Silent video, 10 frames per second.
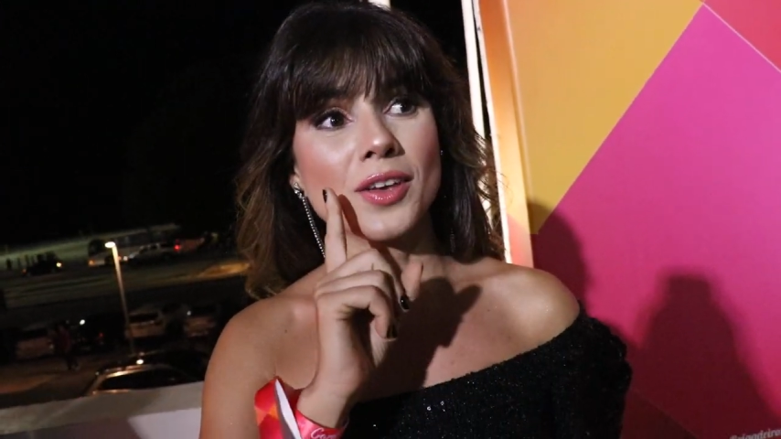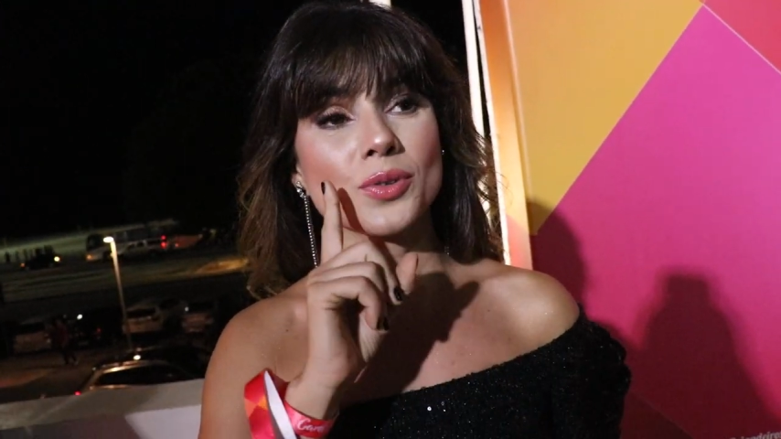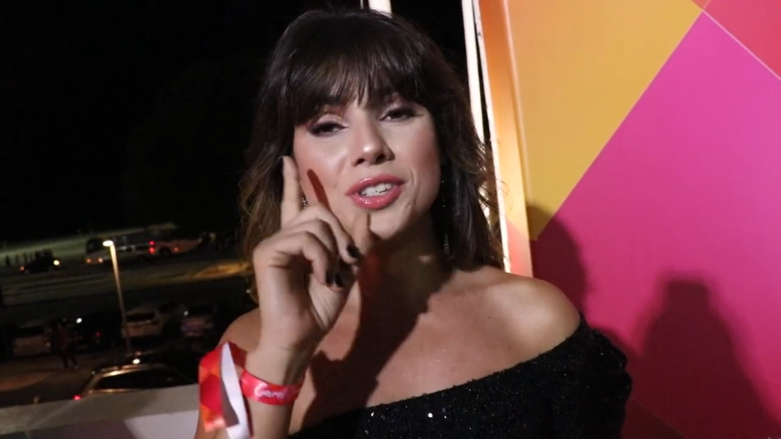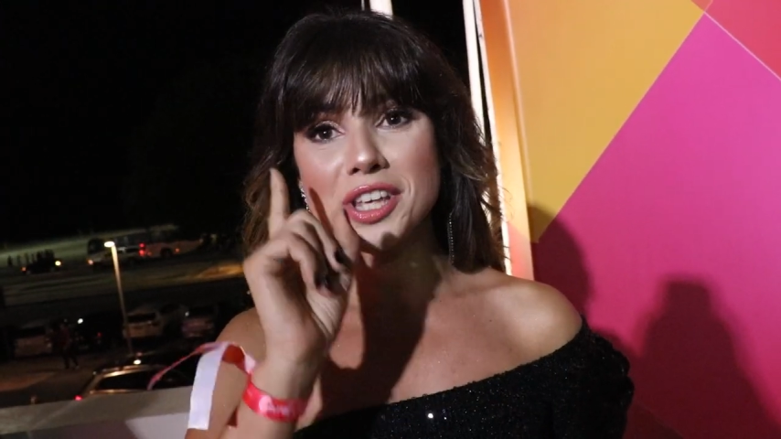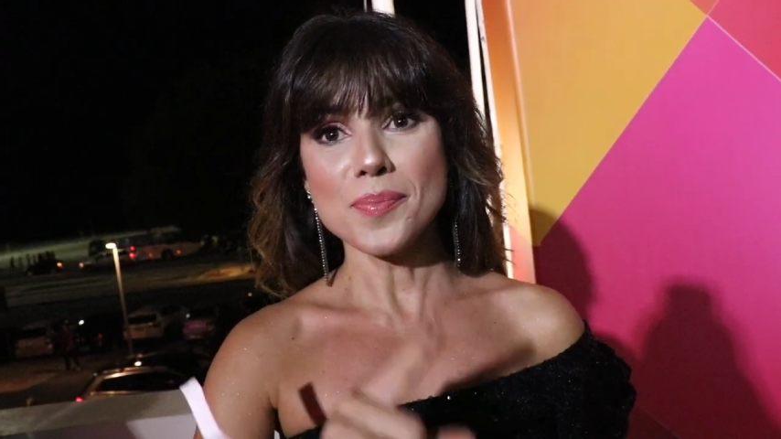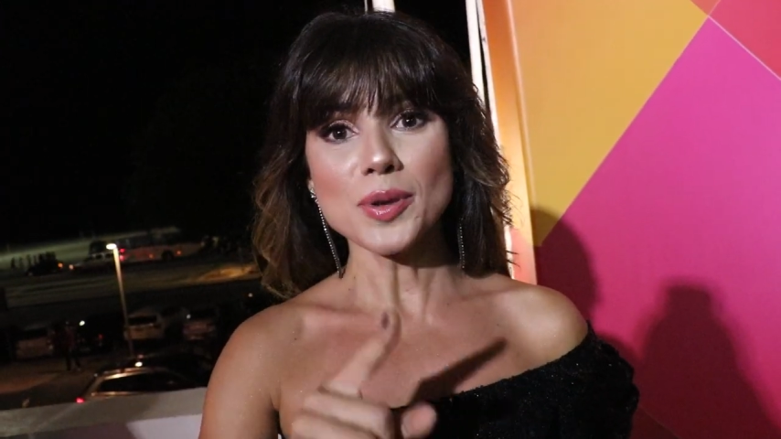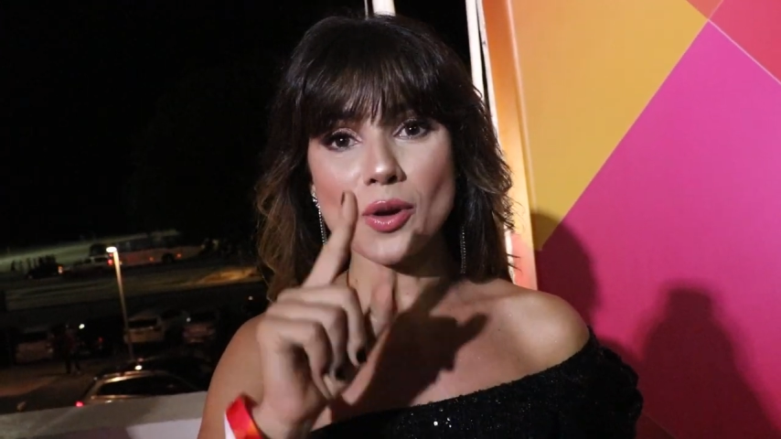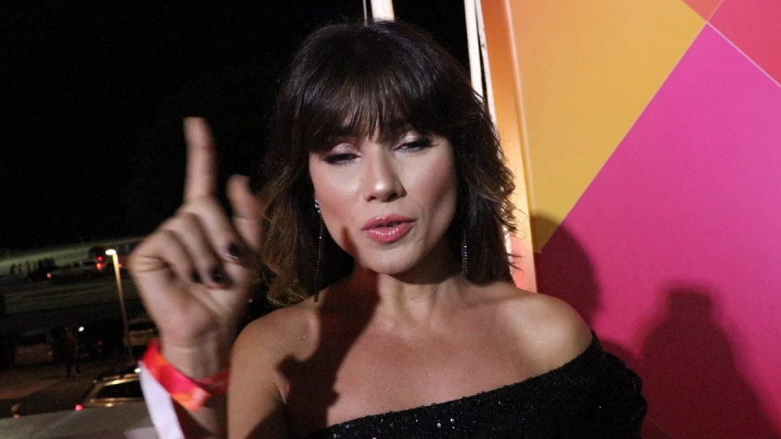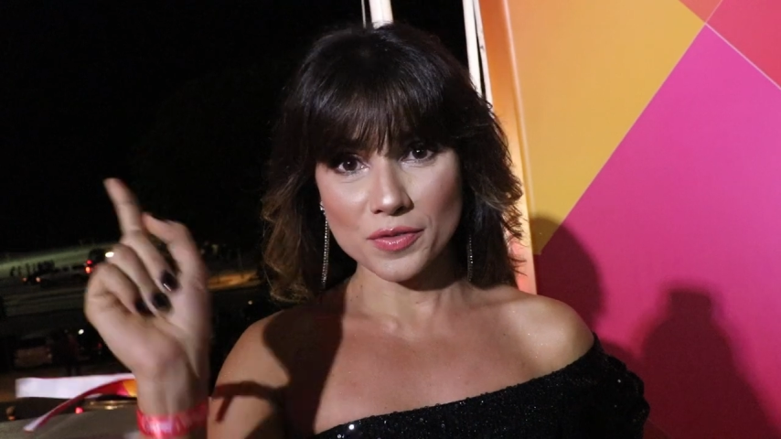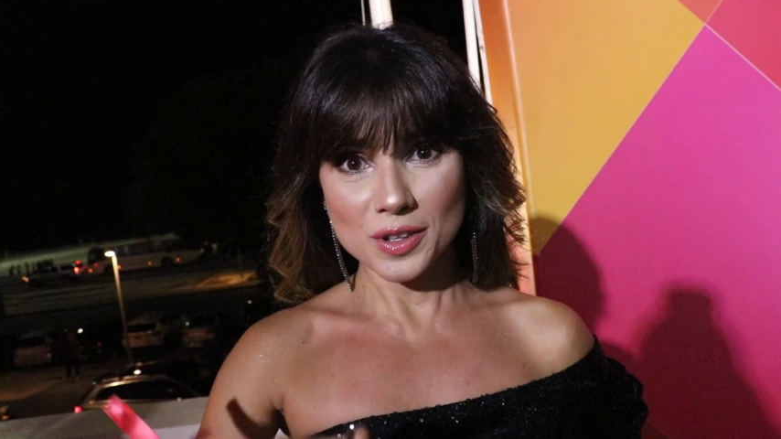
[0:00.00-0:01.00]
eu sempre
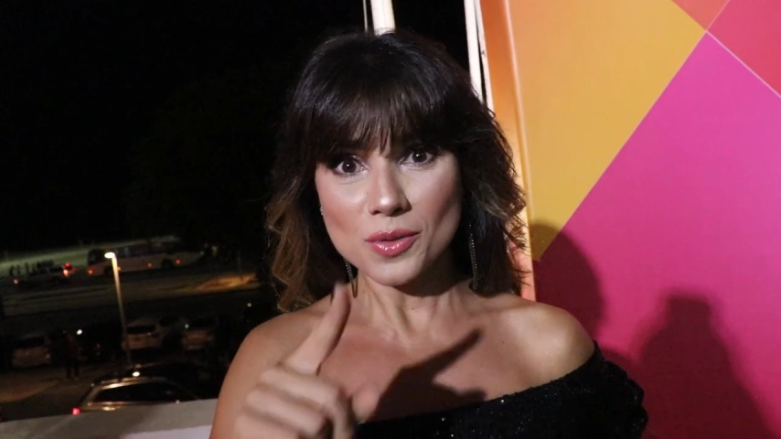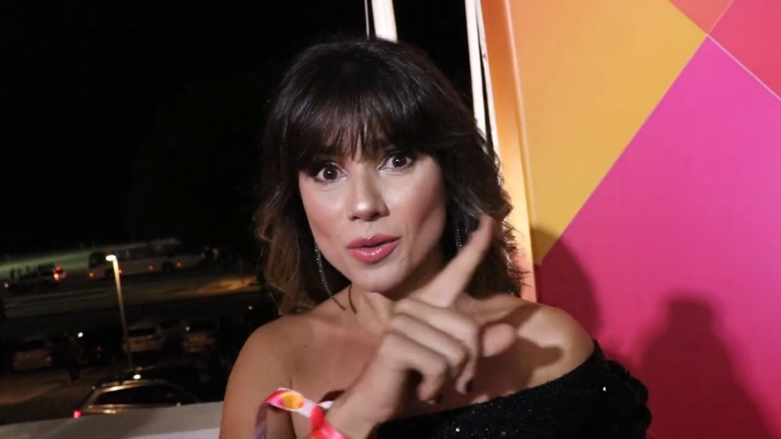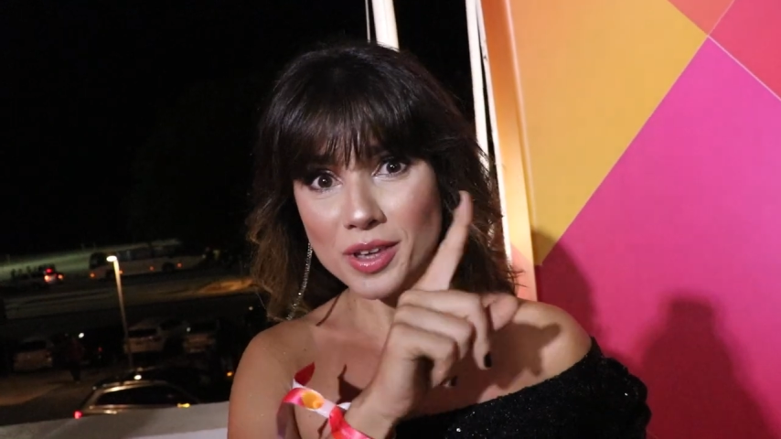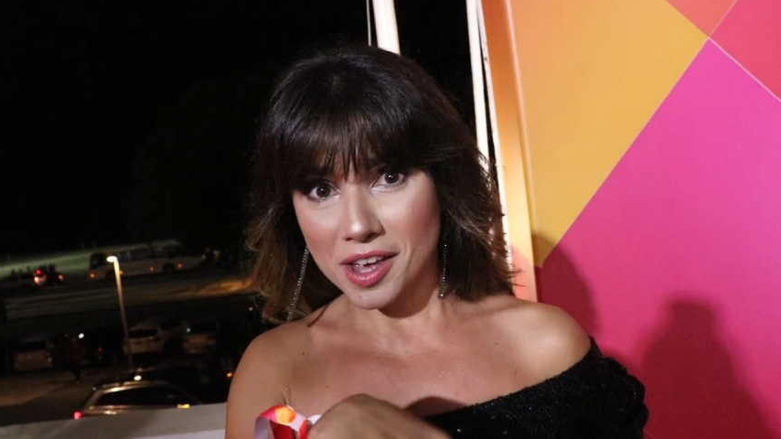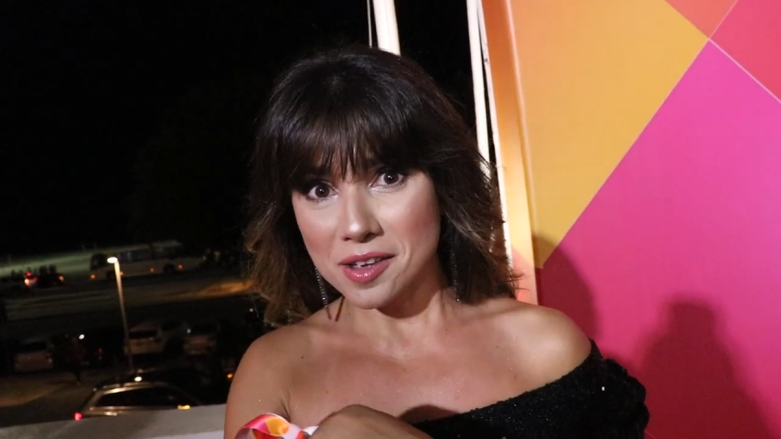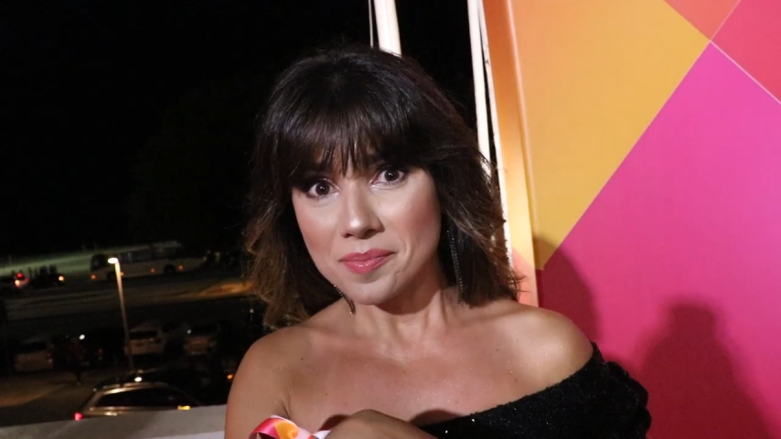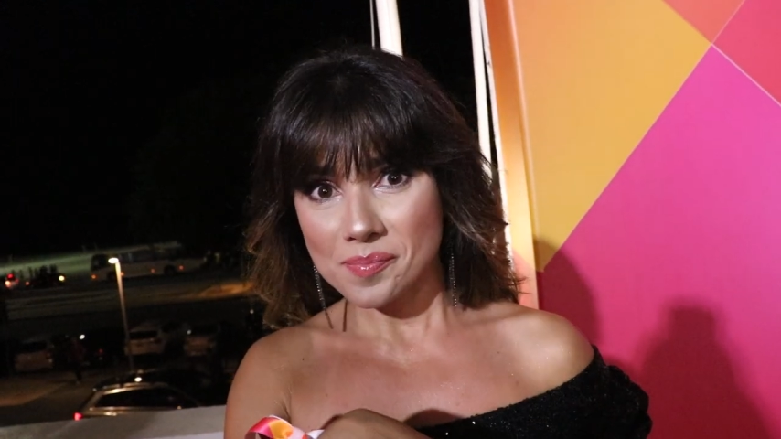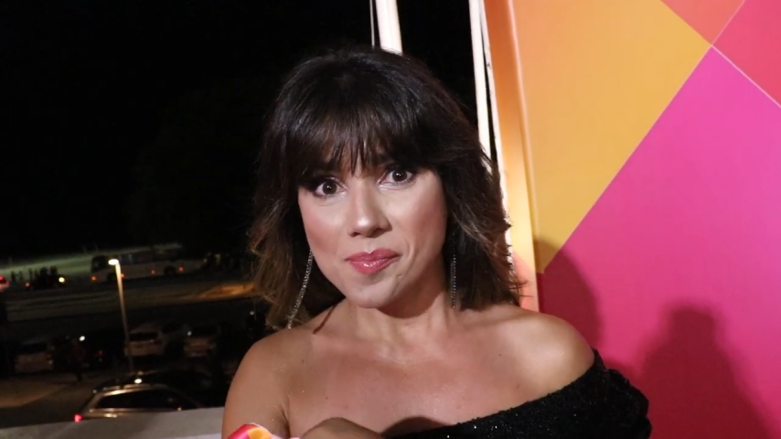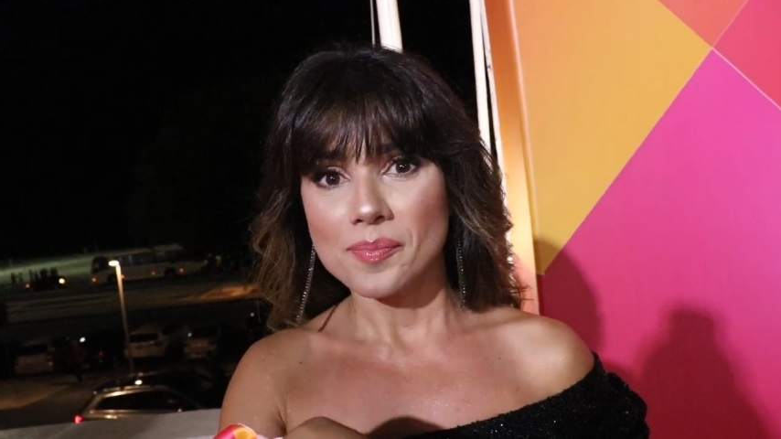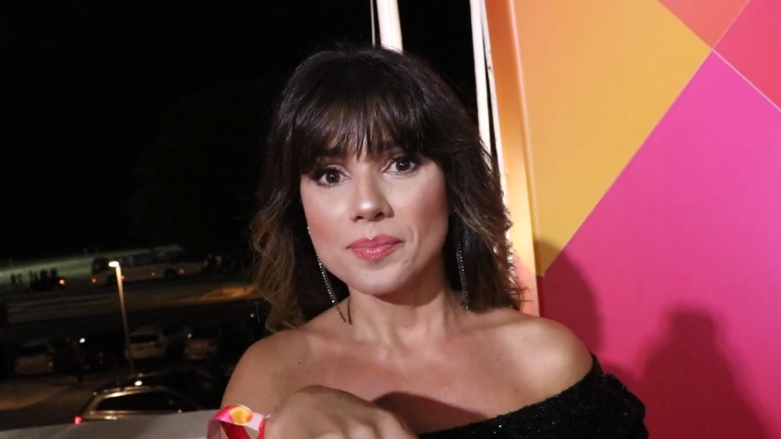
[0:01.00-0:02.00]
convido alguém
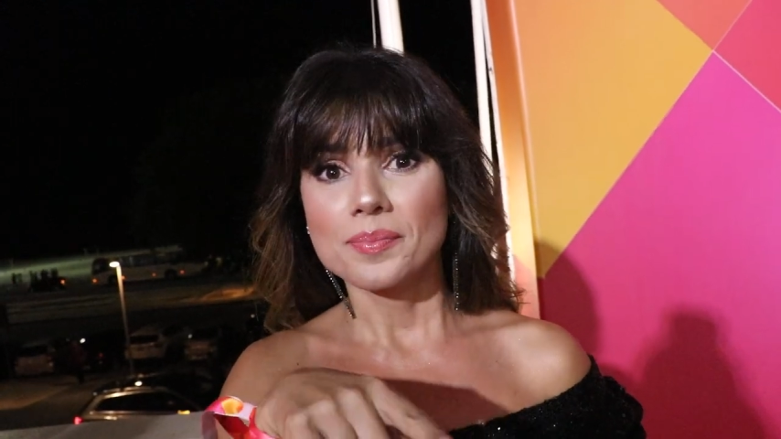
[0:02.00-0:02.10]
hum.